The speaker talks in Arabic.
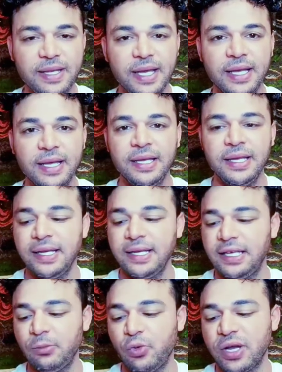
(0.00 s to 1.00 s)
5%
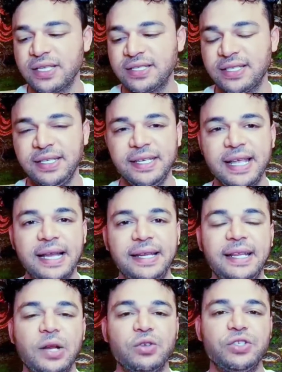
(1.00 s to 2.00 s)
للمخزنين يعني
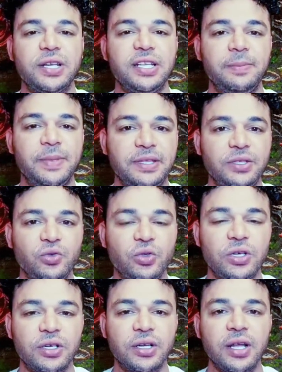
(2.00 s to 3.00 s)
انا لو اشتريت ب 2
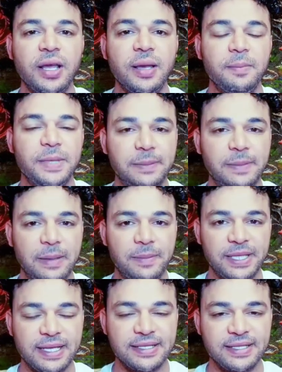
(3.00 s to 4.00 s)
دولار بتبقى
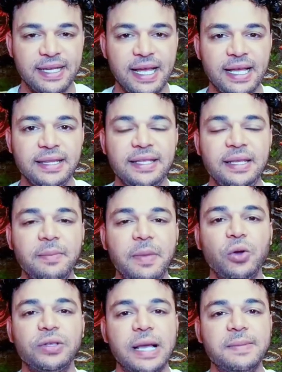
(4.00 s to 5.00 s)
متخزنه عندي
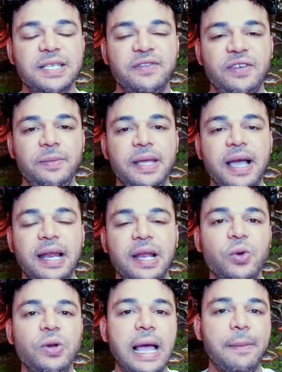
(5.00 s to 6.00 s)
باخد 5% على
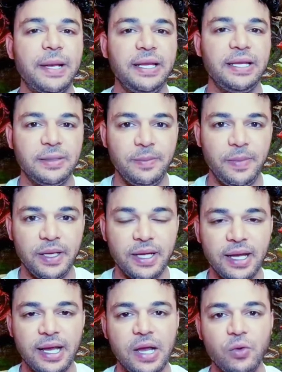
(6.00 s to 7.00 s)
كل عمليه
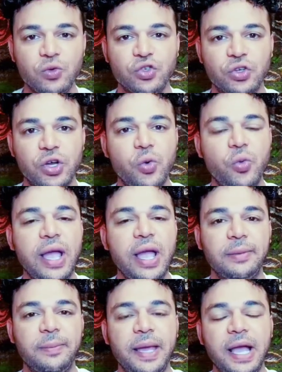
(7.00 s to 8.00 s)
بيع او شراء
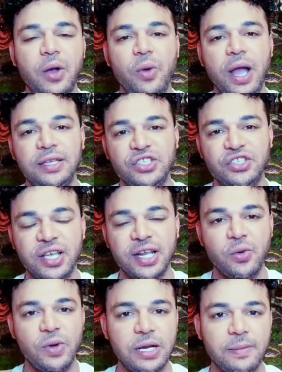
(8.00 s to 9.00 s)
واحد باع وواحد اشترى
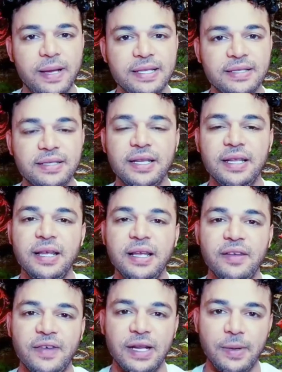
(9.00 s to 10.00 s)
وانا مخزن
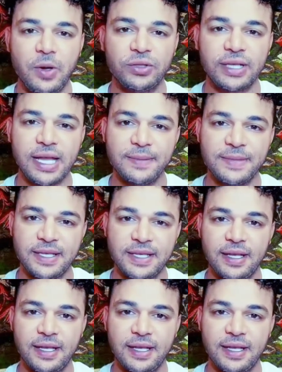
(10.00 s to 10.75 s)
فانا باخد 5%